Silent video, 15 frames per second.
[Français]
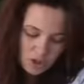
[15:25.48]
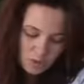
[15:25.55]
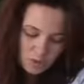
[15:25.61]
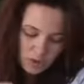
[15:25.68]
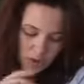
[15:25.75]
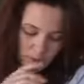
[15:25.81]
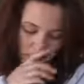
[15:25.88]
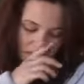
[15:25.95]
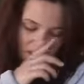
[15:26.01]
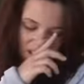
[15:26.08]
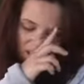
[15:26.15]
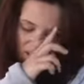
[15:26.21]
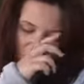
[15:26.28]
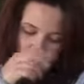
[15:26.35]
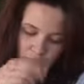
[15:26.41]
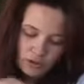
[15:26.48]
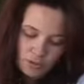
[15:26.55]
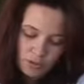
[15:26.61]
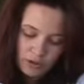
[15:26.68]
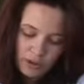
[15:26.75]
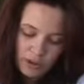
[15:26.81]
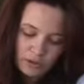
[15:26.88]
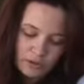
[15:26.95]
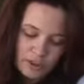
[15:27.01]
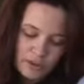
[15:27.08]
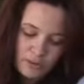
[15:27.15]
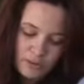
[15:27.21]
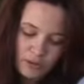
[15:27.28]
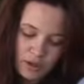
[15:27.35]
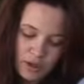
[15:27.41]
Je pleurais parce que je pleurais quand
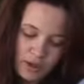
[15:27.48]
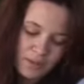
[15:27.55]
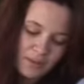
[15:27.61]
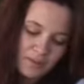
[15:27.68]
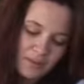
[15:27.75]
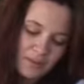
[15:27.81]
il pleurait.